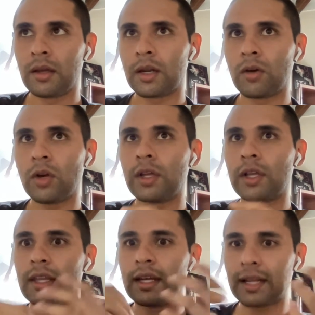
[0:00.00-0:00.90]
Creo que hoy
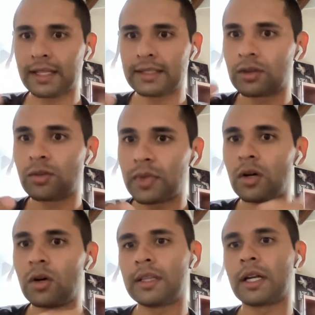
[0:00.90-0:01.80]
en día nadie se ha
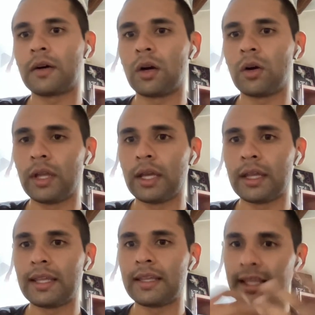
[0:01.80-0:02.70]
tomado el trabajo
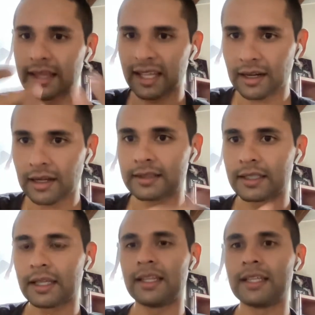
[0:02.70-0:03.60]
de, entenderlas,
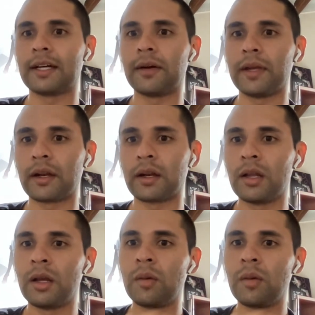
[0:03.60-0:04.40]
de, saber